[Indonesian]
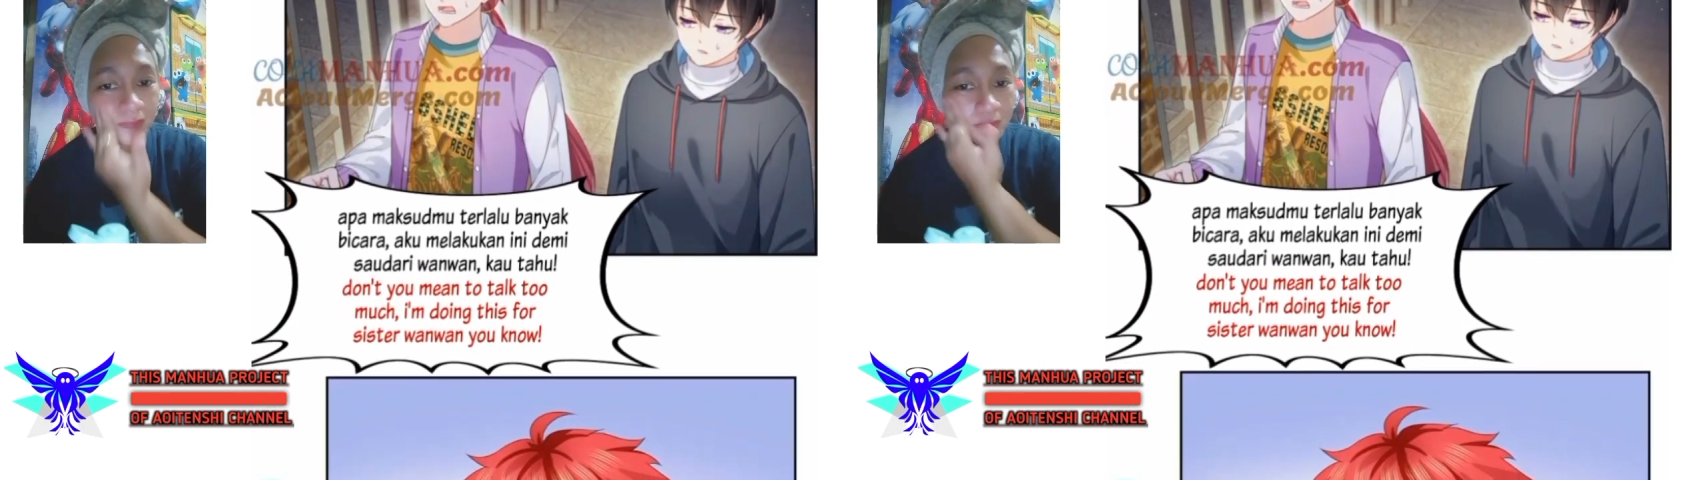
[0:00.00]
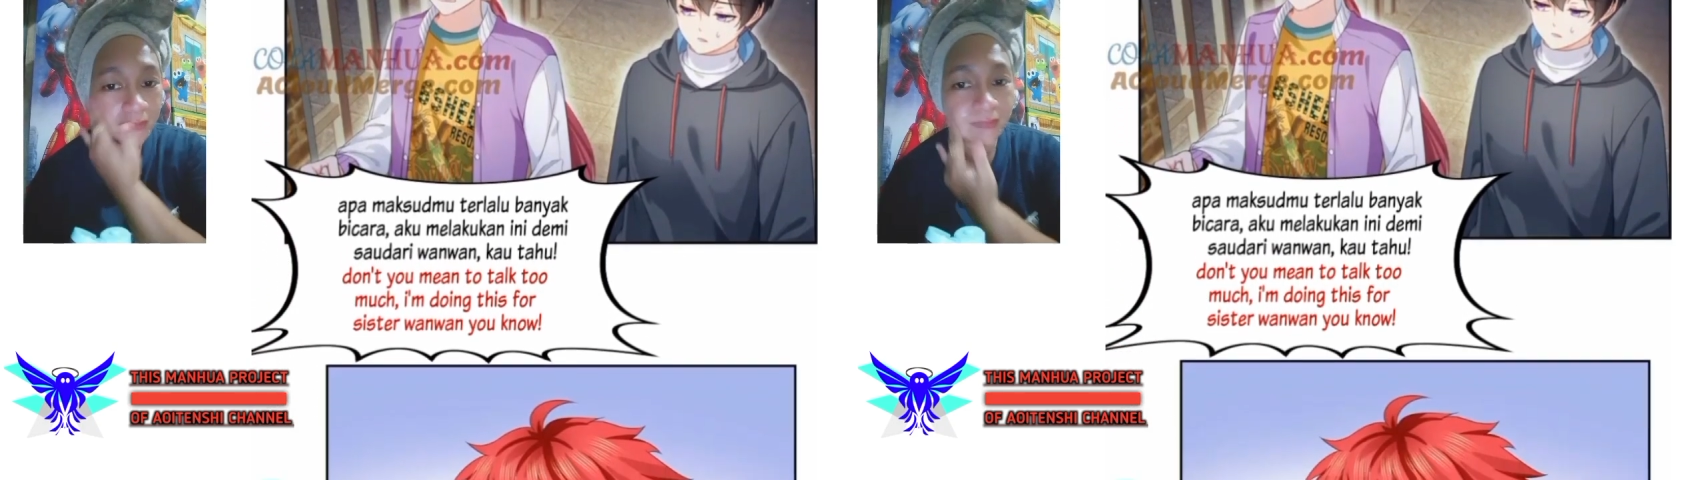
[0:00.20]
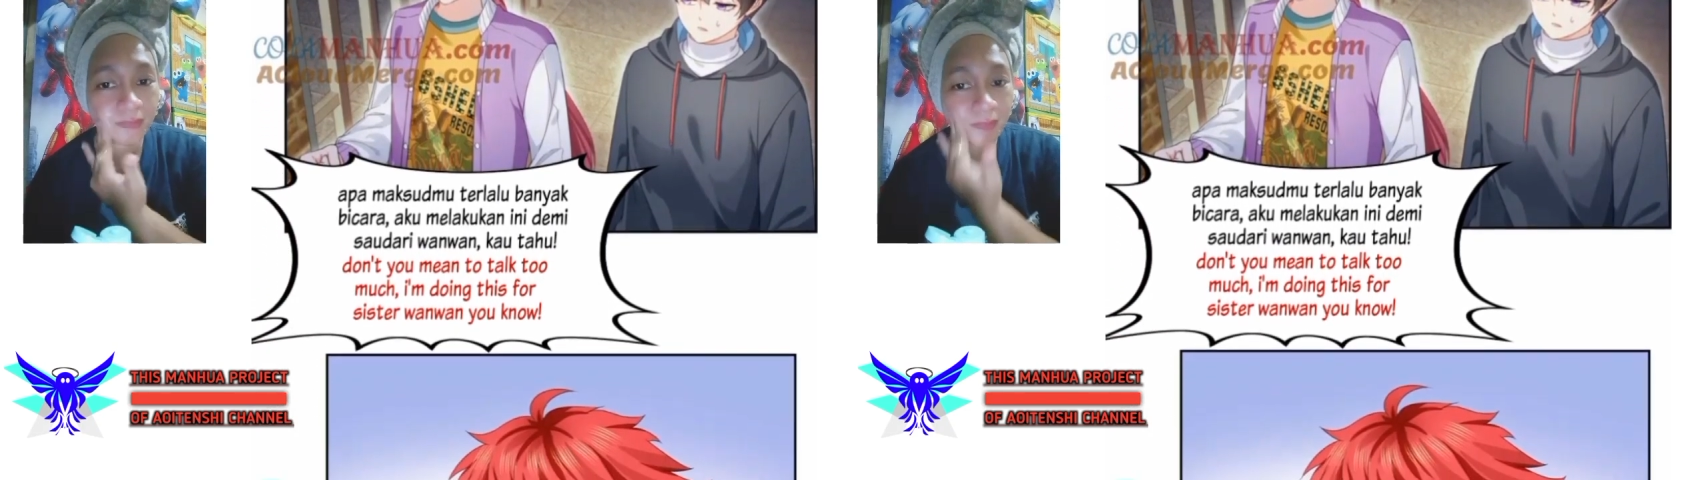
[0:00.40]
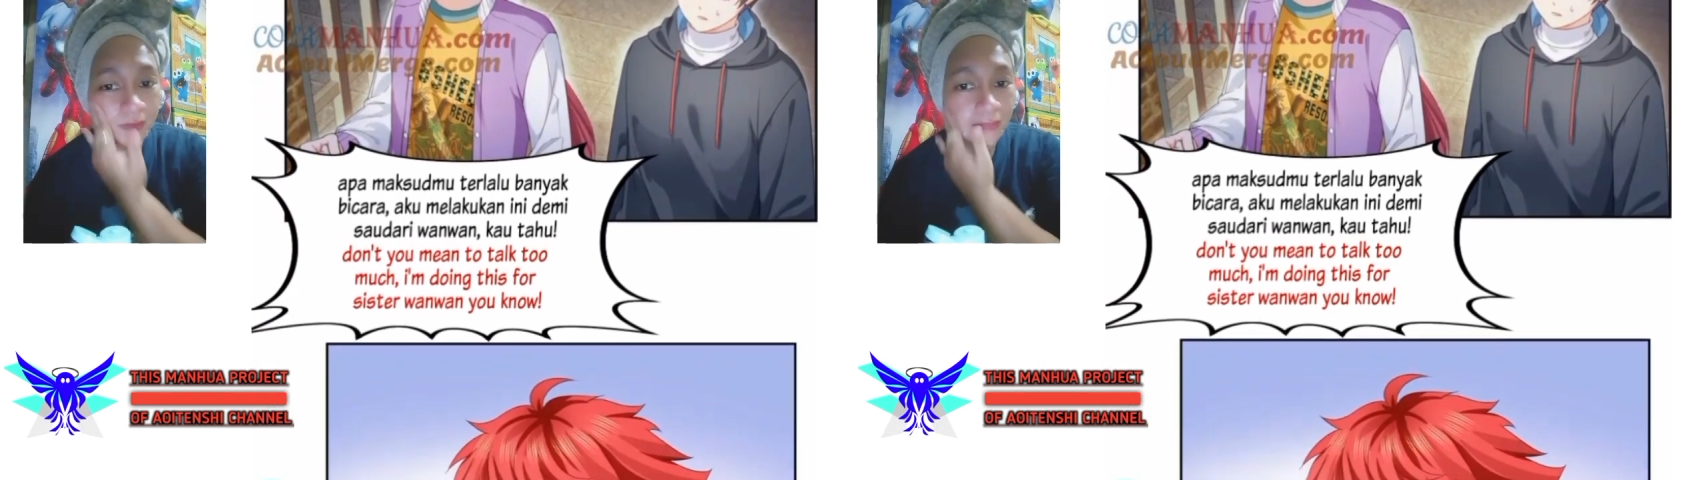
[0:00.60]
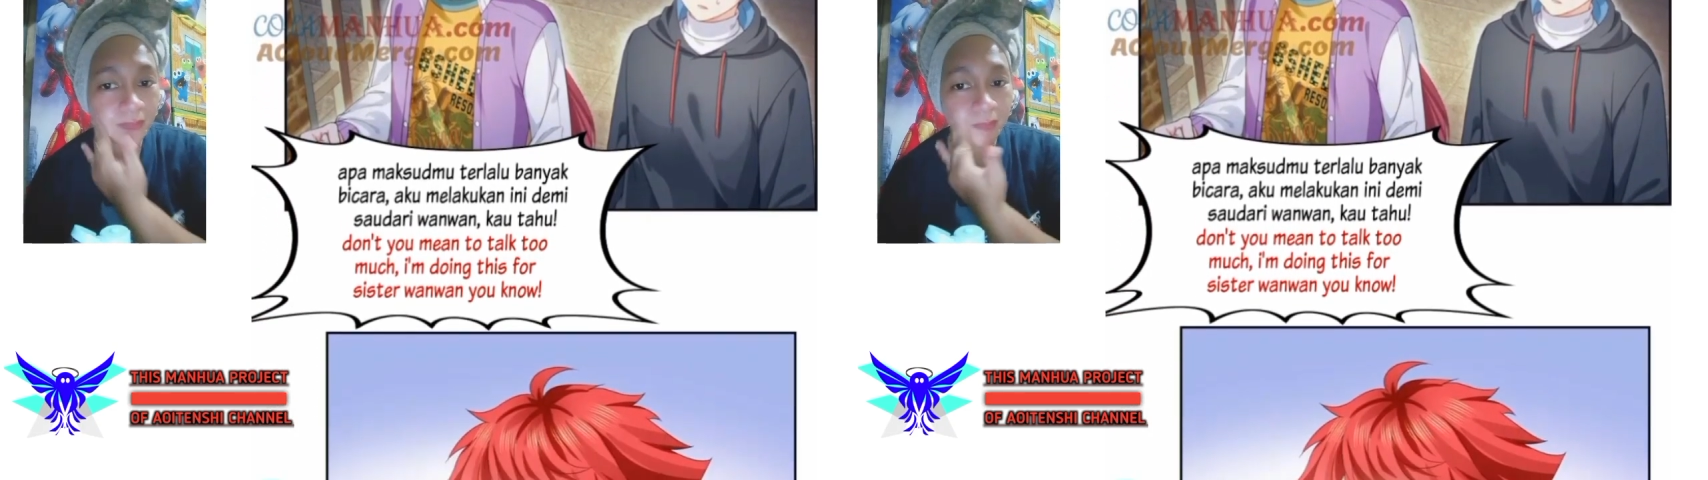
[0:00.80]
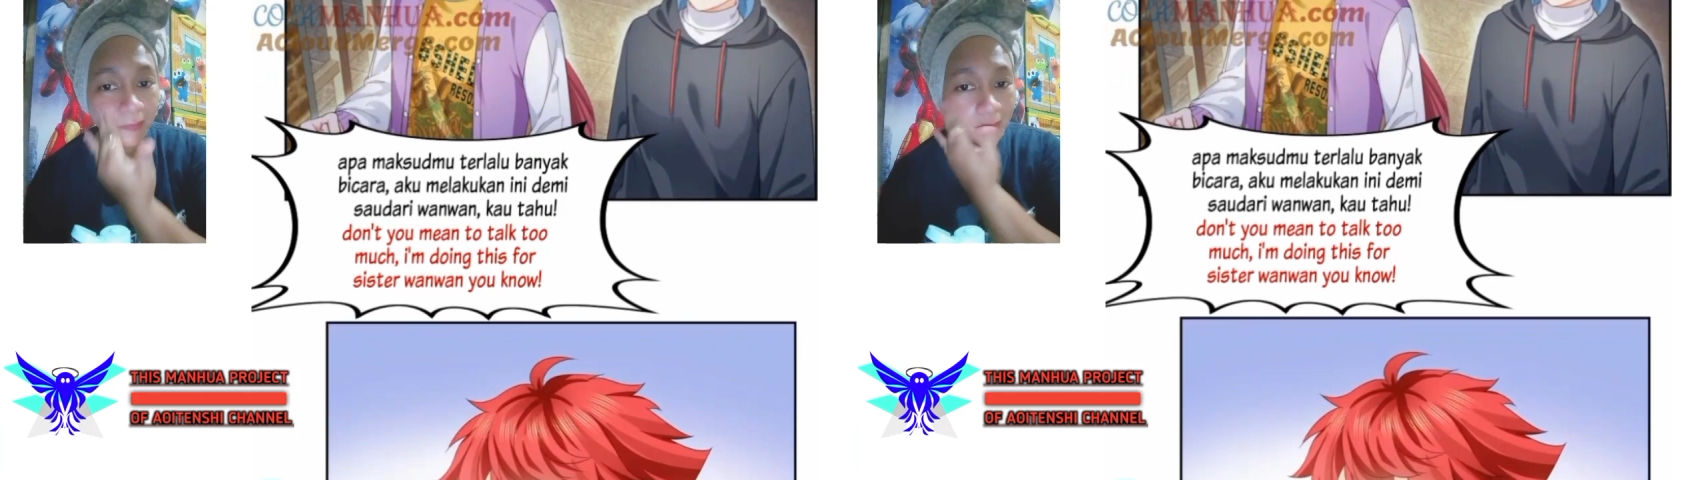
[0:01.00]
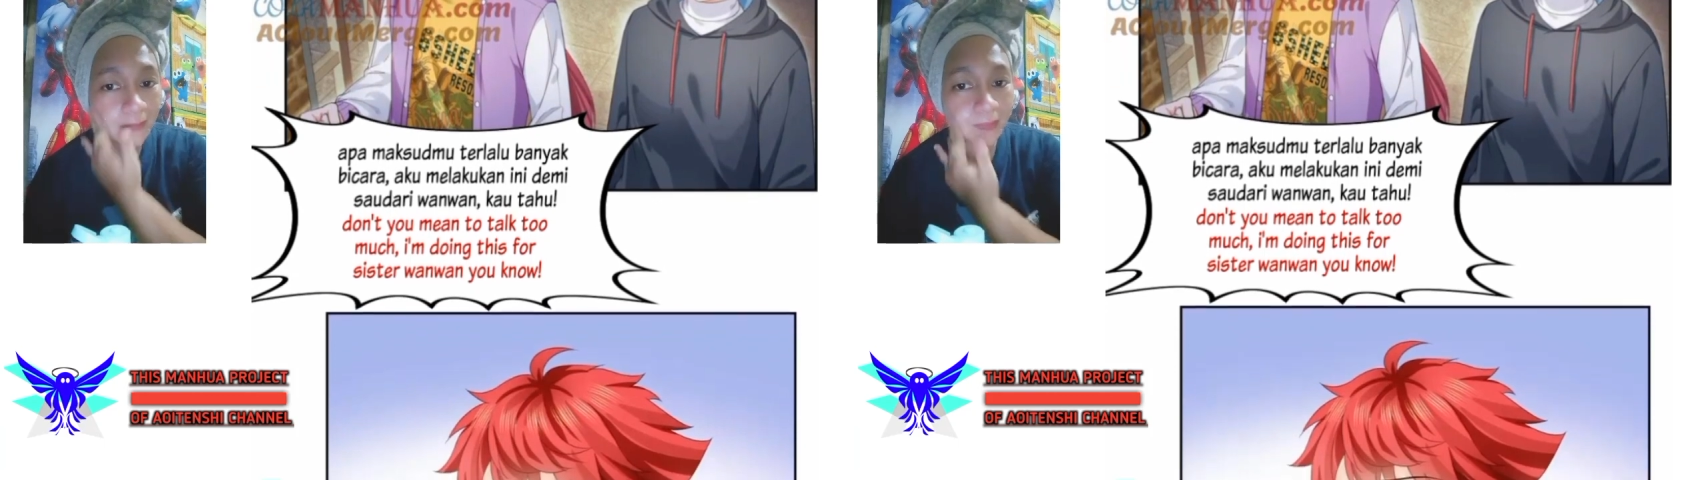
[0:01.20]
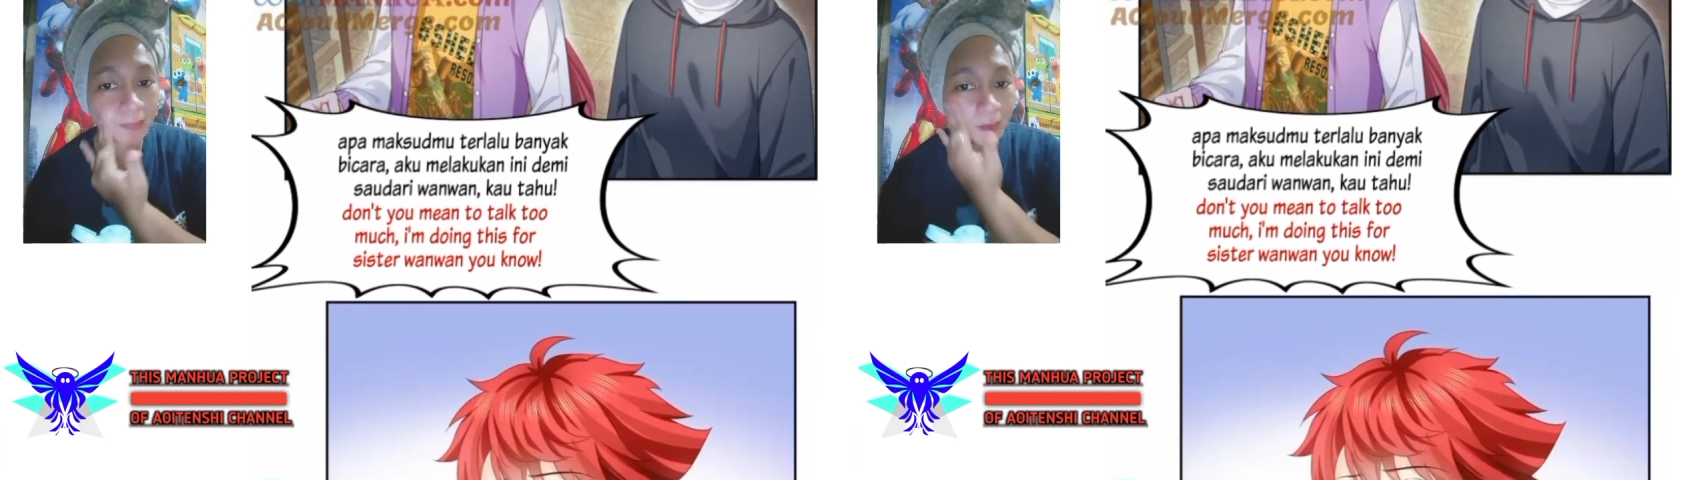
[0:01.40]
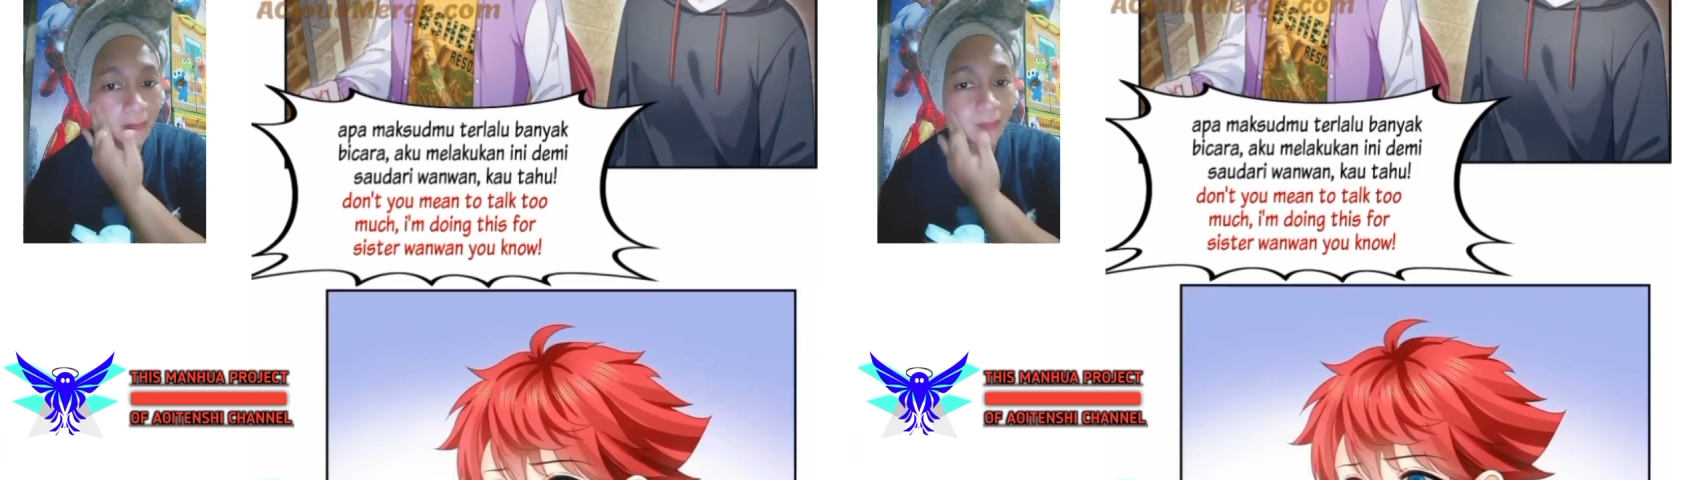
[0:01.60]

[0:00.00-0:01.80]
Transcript: demi saudari Wan Wan,